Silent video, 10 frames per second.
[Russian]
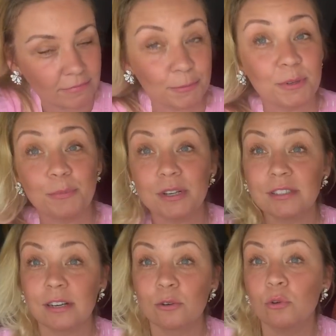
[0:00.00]

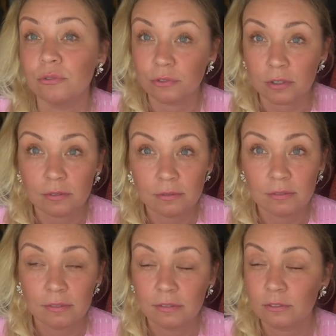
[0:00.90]
например, за кофе
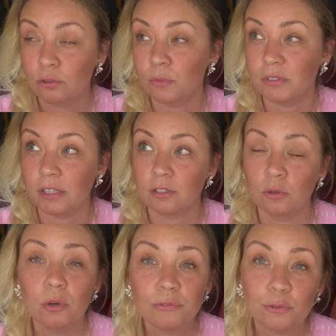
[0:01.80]
чтобы взять
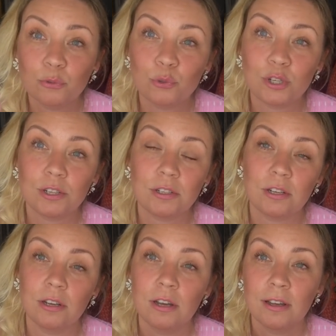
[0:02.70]
кофе
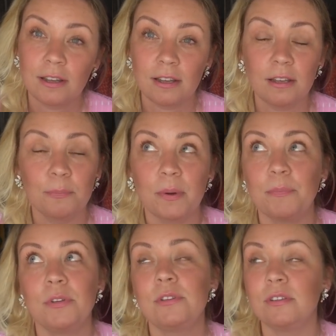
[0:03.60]
утренний и
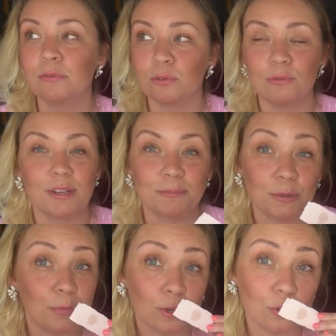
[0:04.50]
попить его там
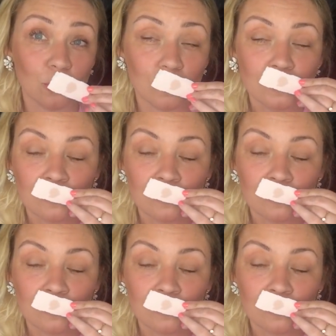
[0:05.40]
на берегу.